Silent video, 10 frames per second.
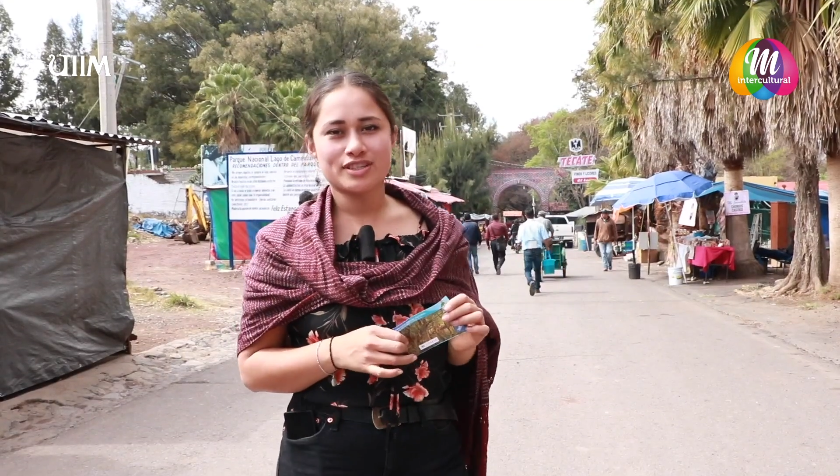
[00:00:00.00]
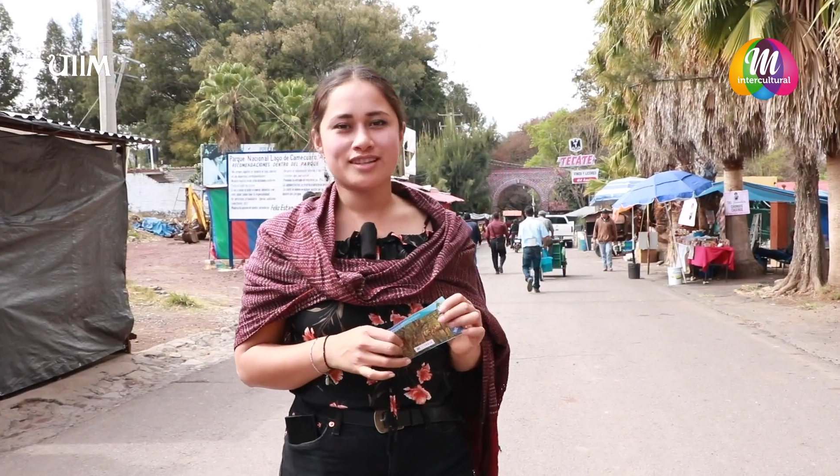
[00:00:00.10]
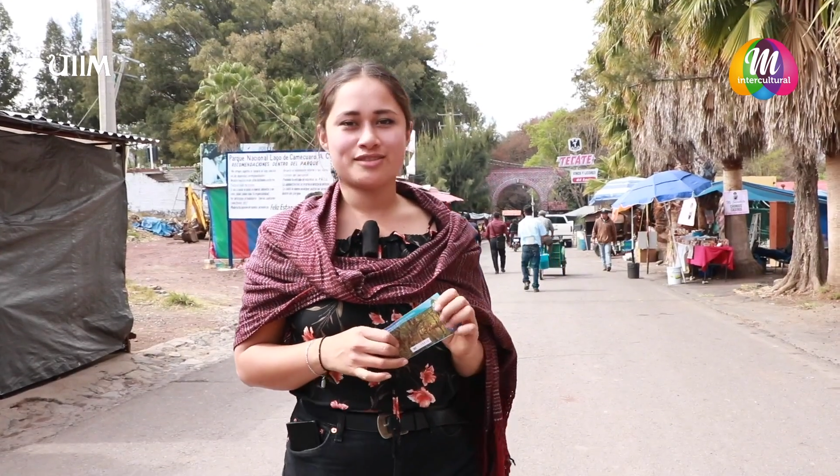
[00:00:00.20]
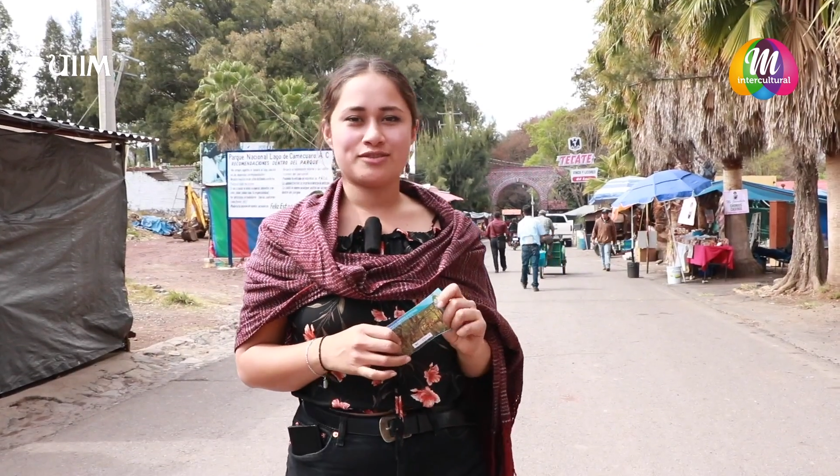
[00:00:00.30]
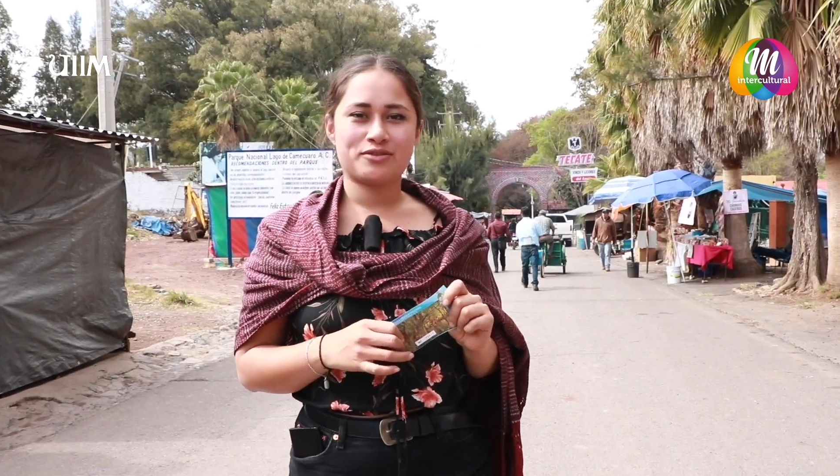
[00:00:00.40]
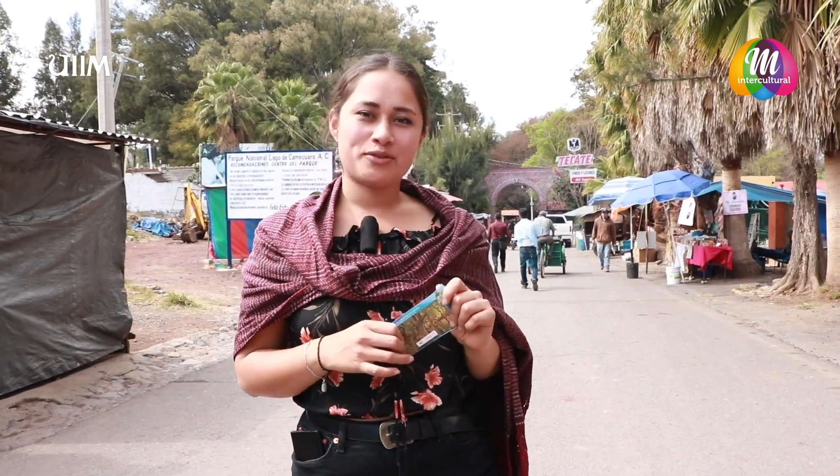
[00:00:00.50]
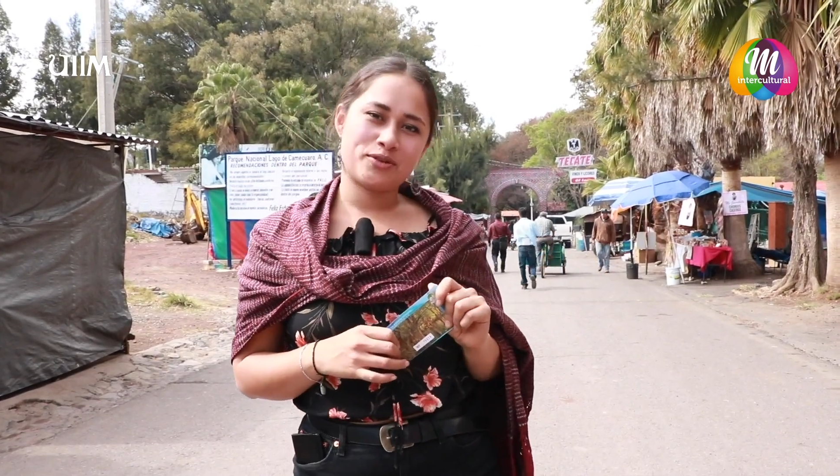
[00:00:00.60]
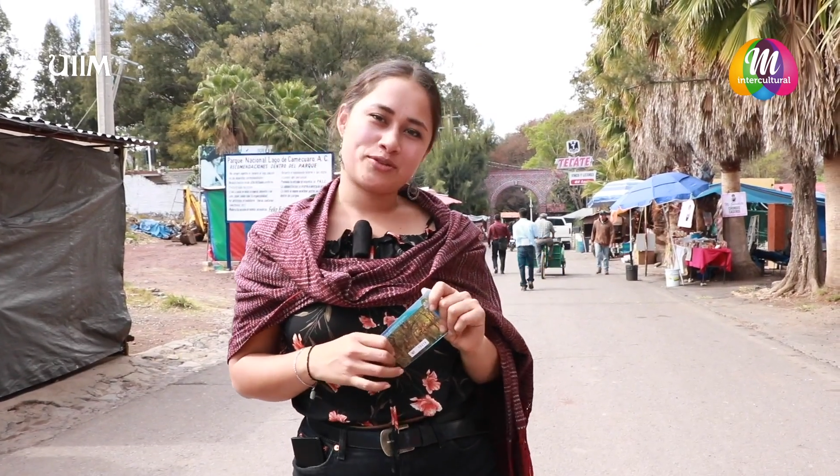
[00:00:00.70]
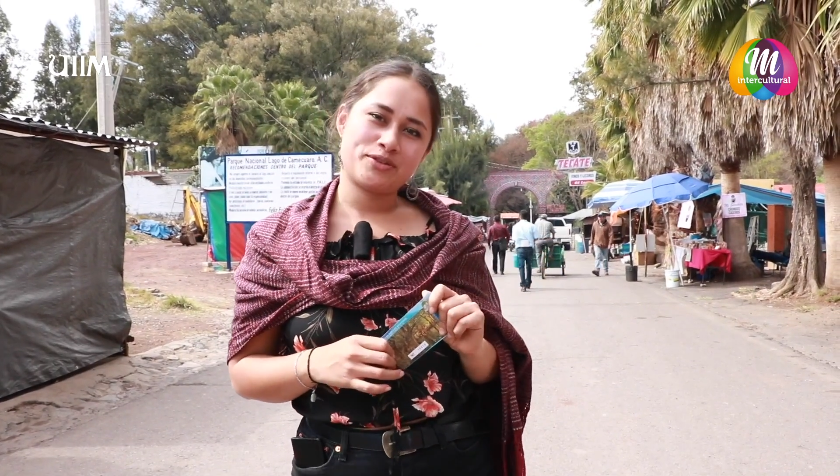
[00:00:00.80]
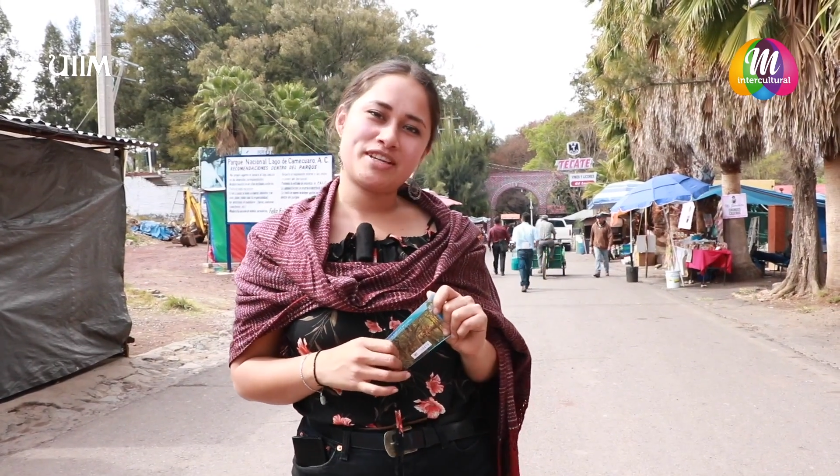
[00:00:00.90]
ya es
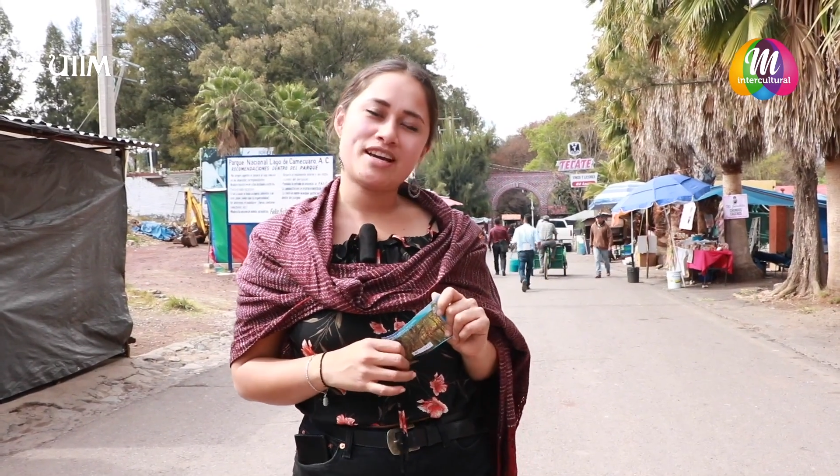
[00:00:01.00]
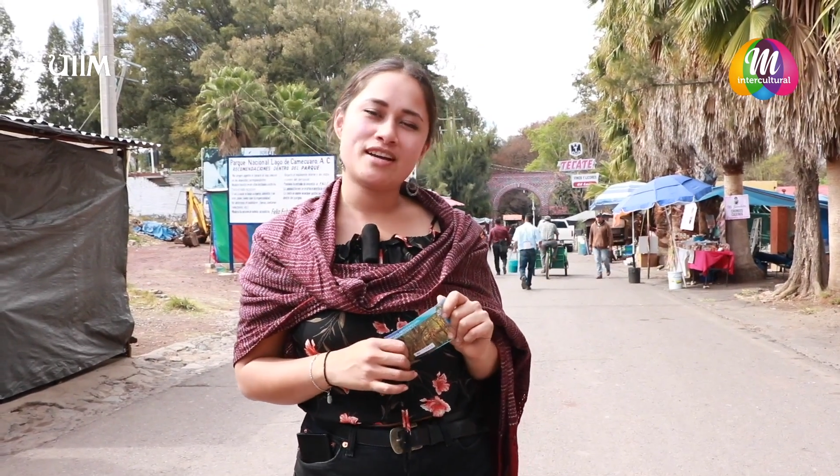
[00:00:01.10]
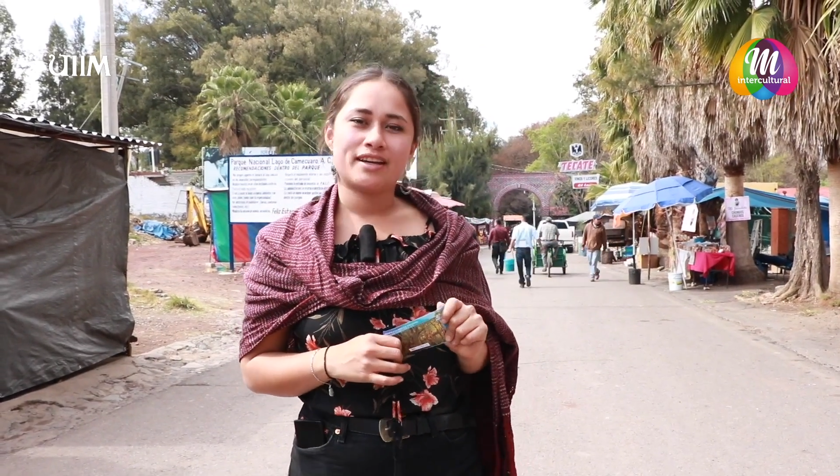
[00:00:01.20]
otro día.